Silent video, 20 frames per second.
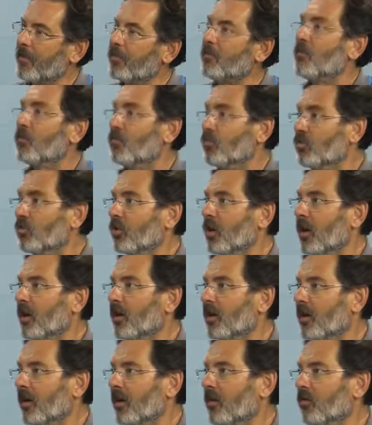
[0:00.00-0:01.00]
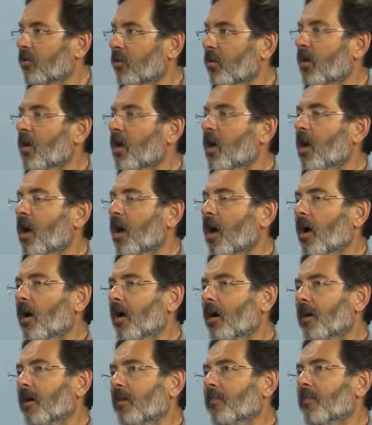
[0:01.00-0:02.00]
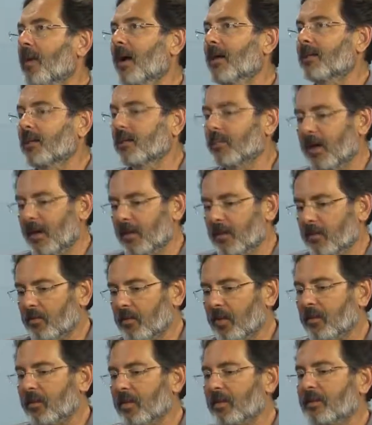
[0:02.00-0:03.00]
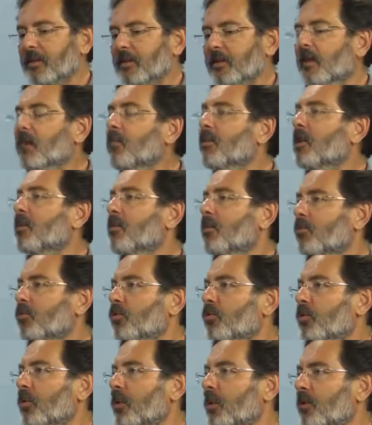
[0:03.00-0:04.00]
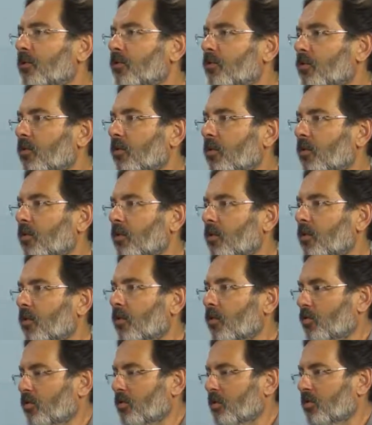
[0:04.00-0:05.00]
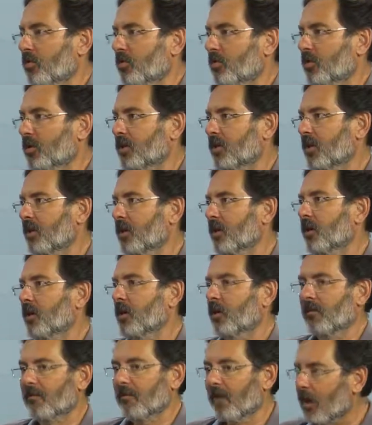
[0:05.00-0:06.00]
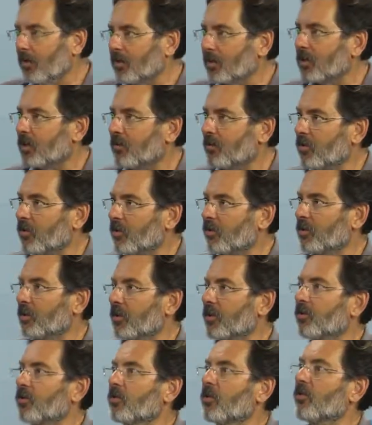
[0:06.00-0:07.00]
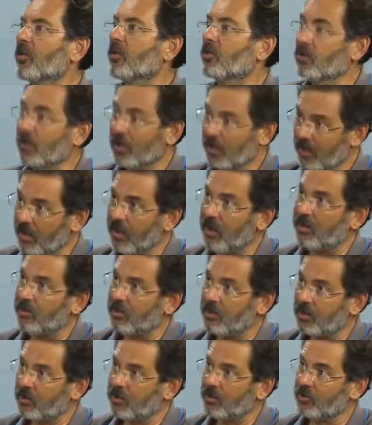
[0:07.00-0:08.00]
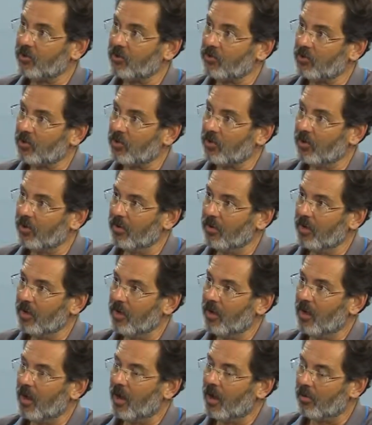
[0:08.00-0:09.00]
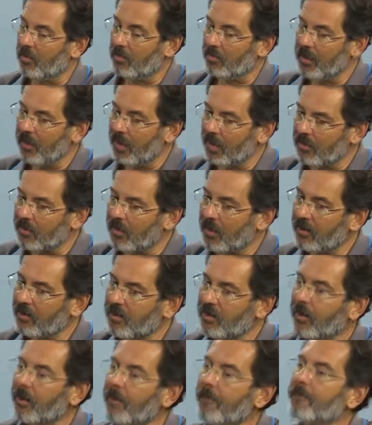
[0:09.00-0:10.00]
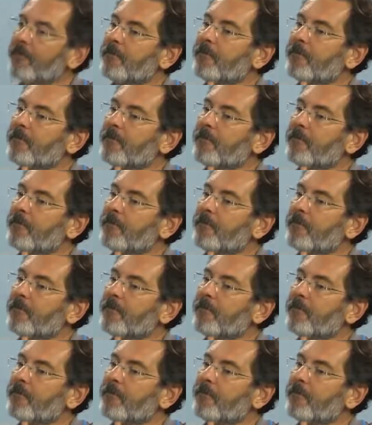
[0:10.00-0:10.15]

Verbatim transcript: mümkün hale geliyor. Ee, ben tabii edebiyat eseri tabii ki bir büyü yaratıyor. Olmamış bir şeyi varmış gibi gösteriyor ve buna ikna etmeye çalışıyor. Ama bir yandan da